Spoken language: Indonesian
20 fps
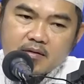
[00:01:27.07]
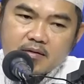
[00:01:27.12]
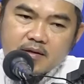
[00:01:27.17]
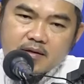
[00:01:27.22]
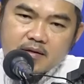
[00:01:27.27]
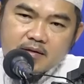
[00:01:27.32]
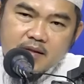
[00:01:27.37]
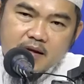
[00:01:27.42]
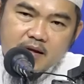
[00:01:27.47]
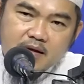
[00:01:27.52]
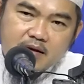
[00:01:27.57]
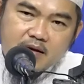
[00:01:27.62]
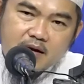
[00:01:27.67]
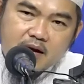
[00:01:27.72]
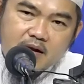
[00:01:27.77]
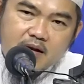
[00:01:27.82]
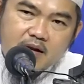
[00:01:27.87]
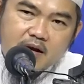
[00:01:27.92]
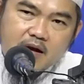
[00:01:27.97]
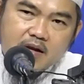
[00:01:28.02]
tentang
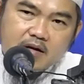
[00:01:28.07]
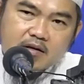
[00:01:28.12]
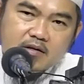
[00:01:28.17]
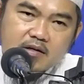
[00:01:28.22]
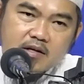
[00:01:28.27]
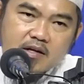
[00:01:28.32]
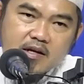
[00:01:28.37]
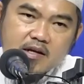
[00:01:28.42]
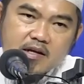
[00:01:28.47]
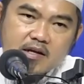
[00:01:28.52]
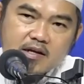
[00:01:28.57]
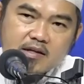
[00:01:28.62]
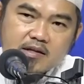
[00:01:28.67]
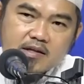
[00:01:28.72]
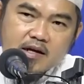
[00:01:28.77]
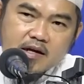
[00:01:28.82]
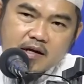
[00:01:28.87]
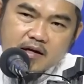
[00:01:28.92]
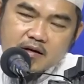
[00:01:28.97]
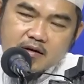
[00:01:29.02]
keadaan diri
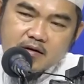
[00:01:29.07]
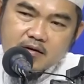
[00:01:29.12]
kita